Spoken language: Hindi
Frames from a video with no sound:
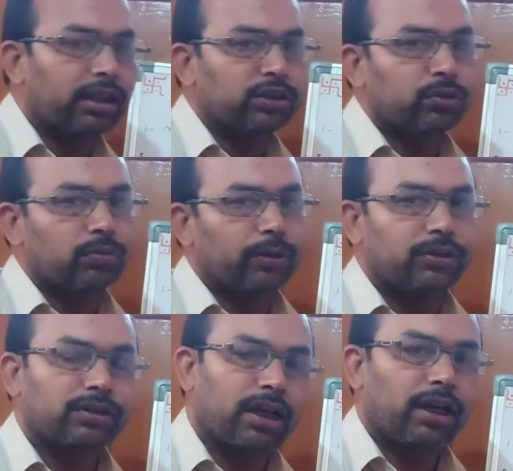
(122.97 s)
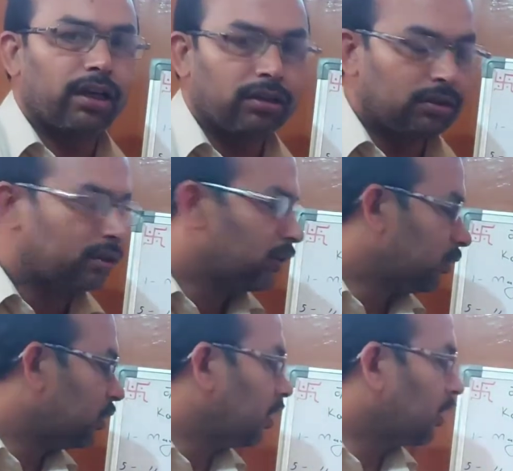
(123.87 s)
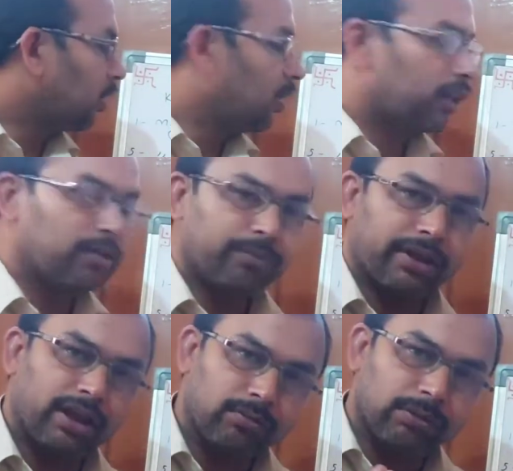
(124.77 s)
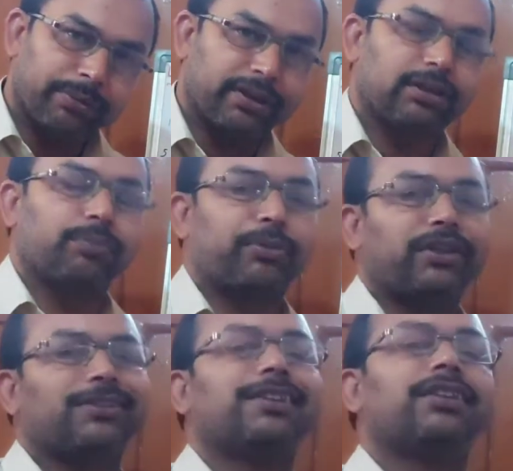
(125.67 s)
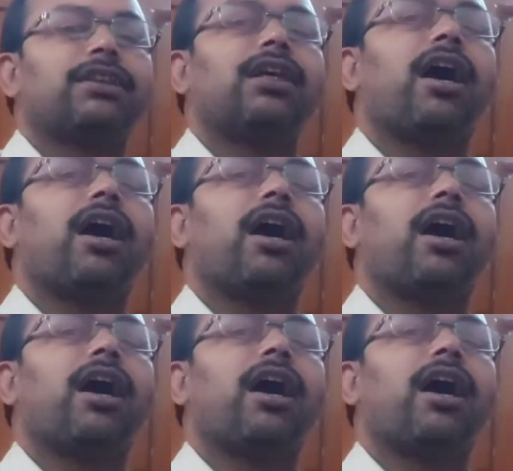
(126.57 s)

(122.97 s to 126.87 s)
राजयोग बनता है ठीक है लेकिन पहले विपरीत परिस्थिति